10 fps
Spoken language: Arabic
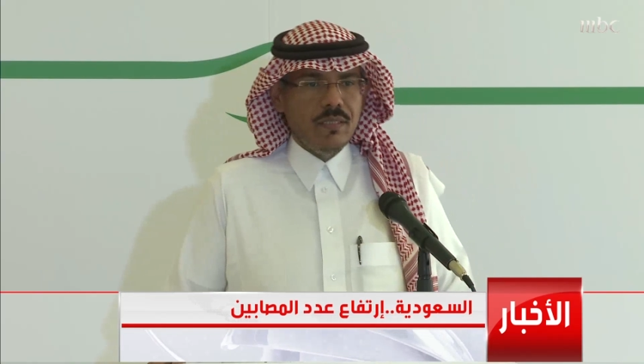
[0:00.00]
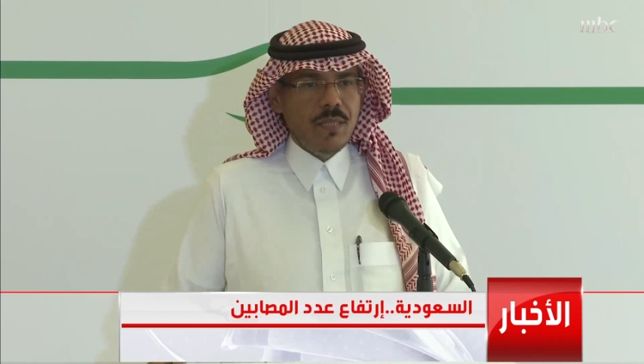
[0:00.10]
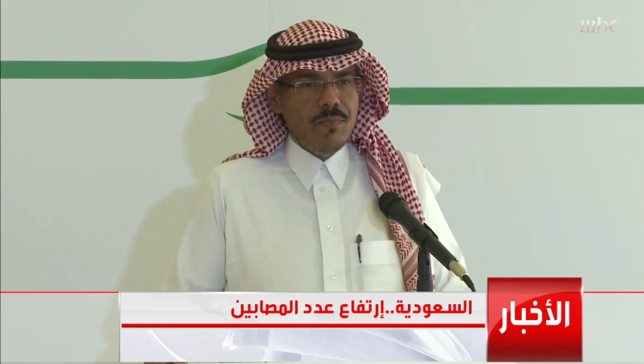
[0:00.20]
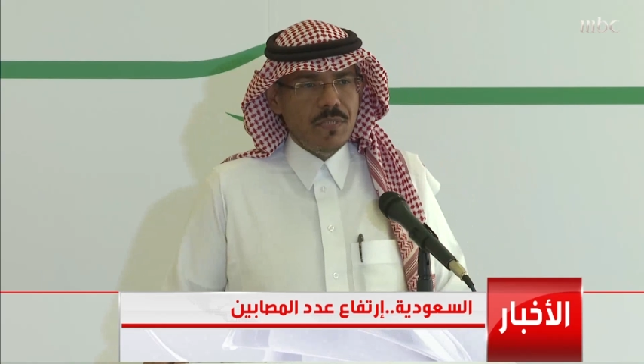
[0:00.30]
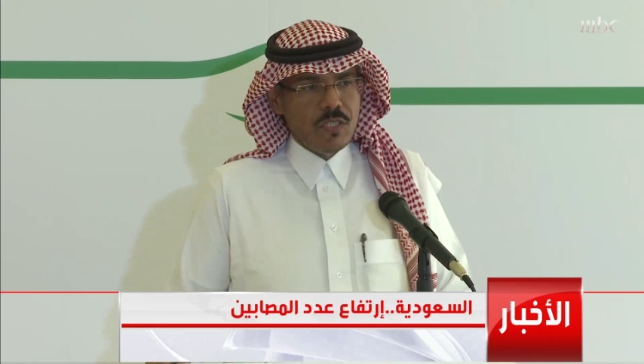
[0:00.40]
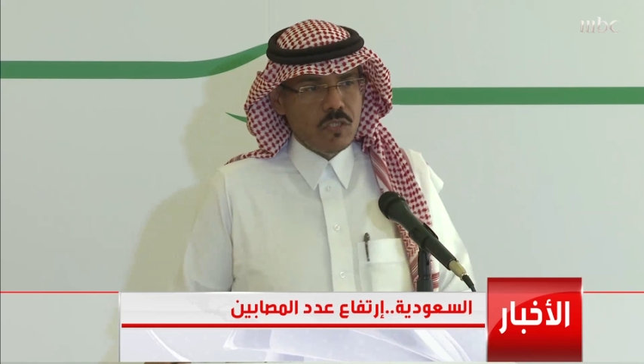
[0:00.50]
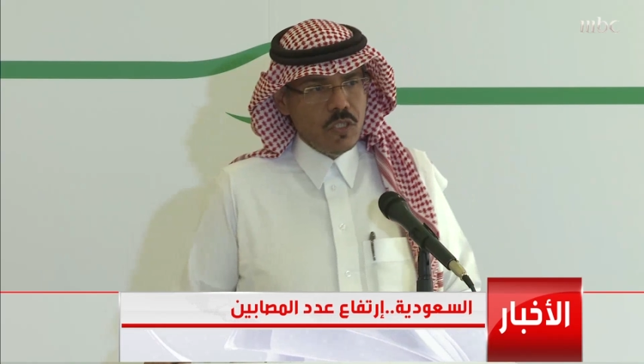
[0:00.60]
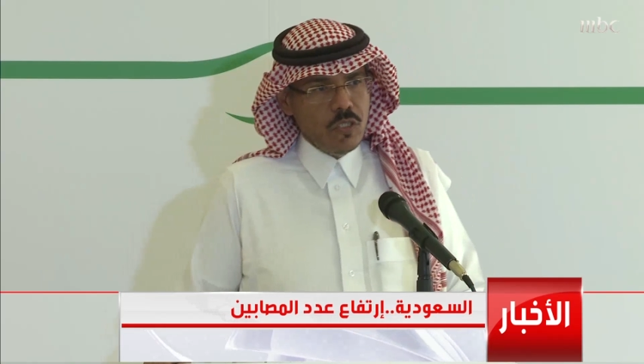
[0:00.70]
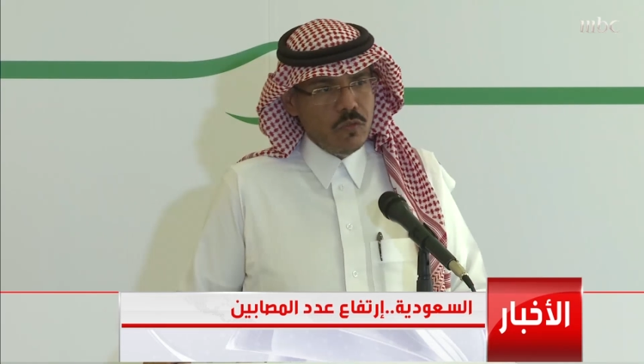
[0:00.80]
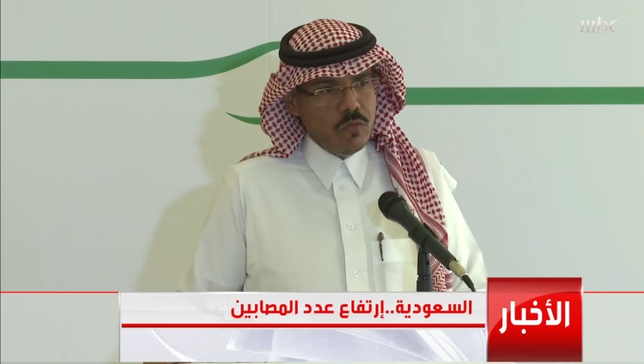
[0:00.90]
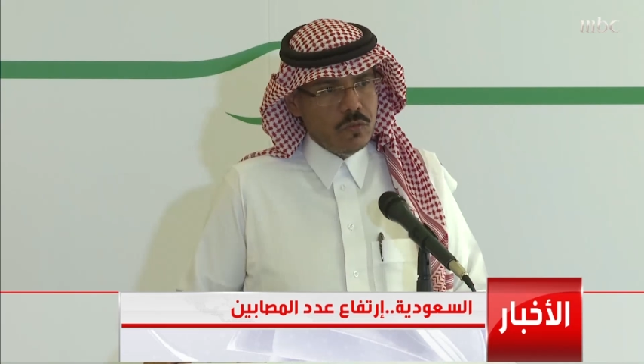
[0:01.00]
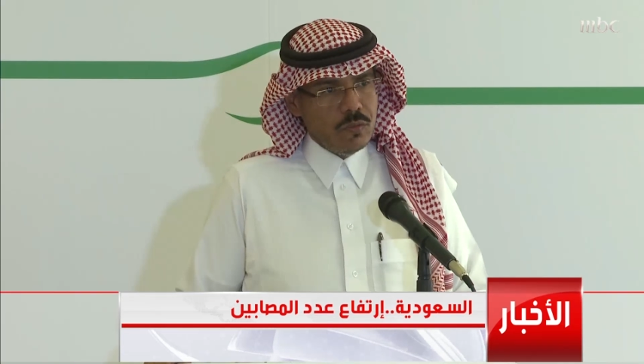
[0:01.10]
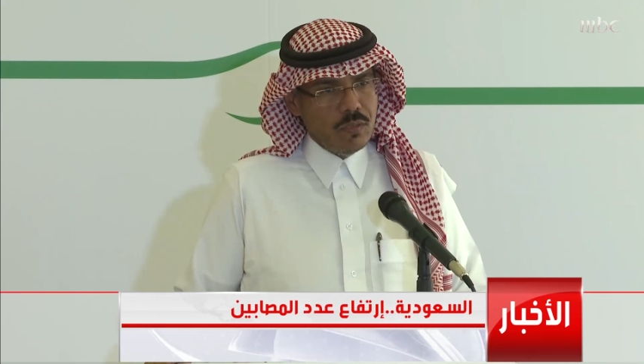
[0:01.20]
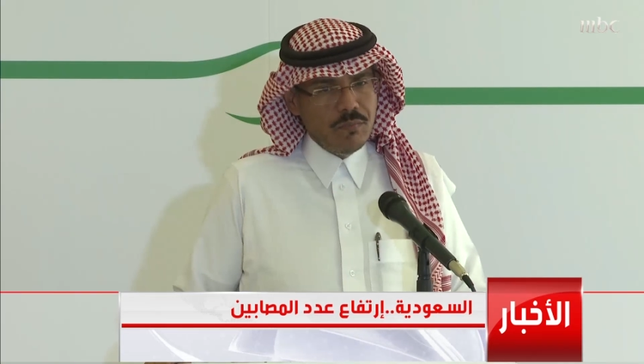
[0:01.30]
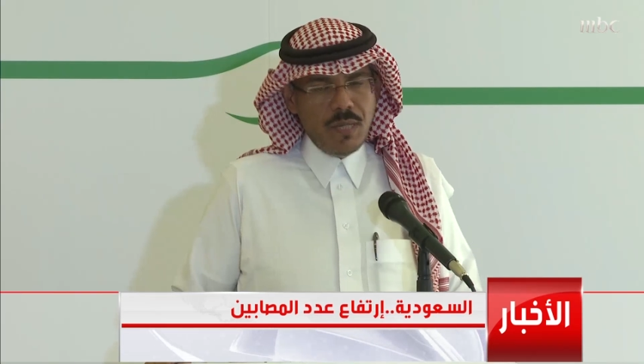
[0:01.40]
جديدة بفيروس
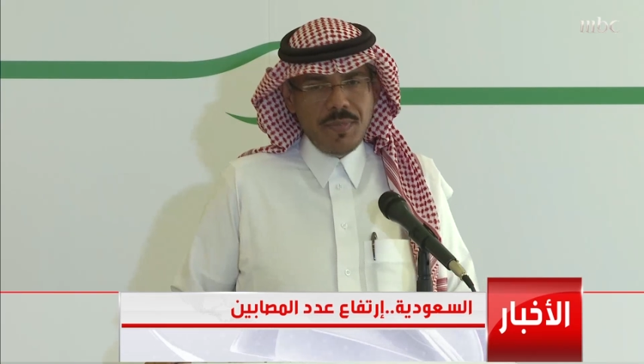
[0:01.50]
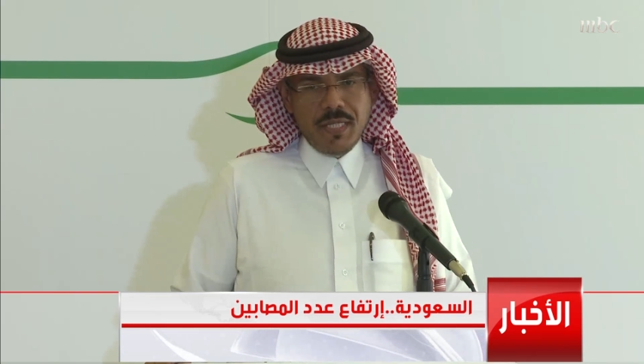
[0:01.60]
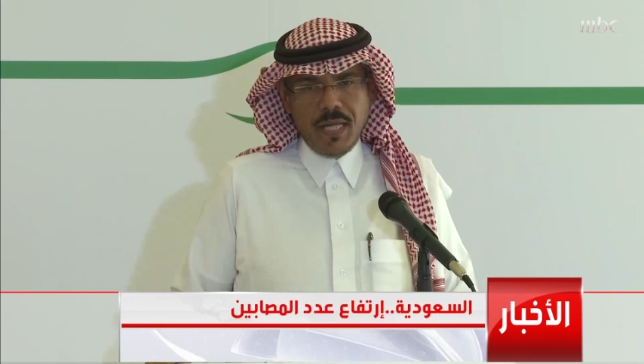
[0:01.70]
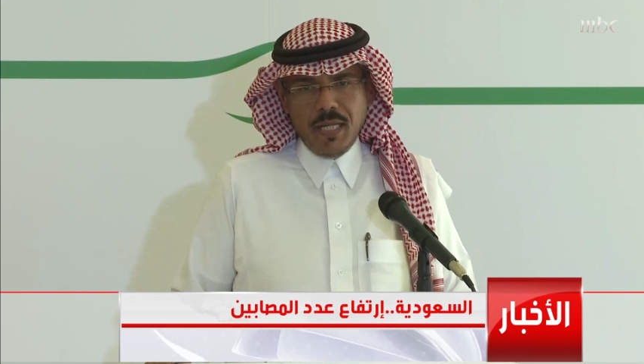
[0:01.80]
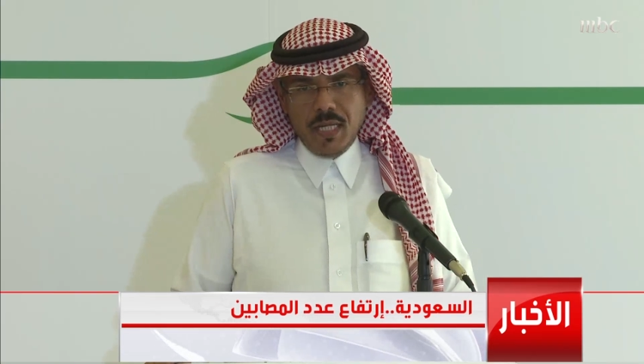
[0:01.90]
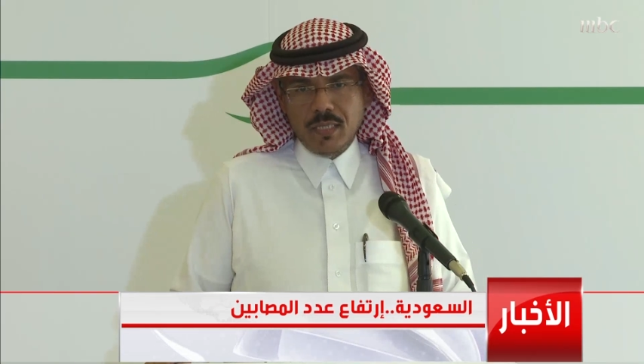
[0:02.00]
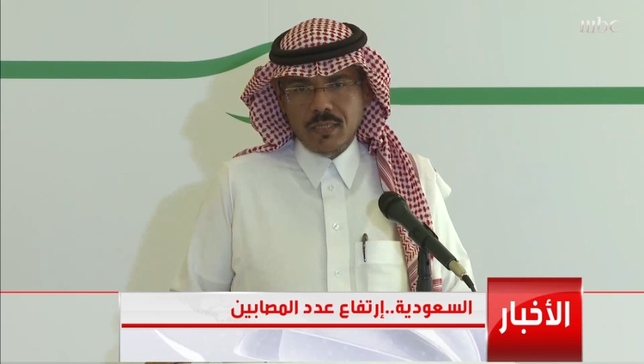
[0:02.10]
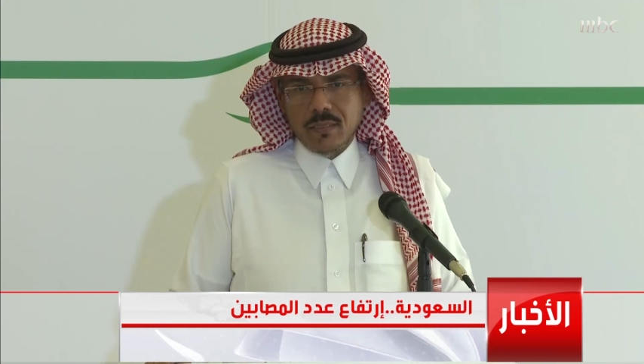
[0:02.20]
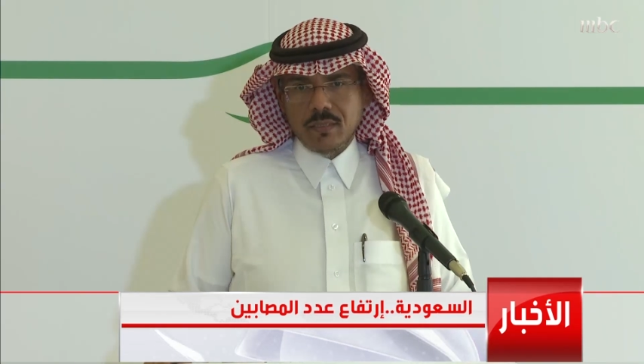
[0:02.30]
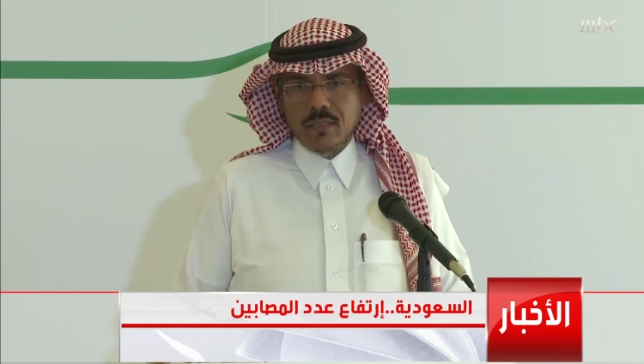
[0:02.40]
كورونا وتحذر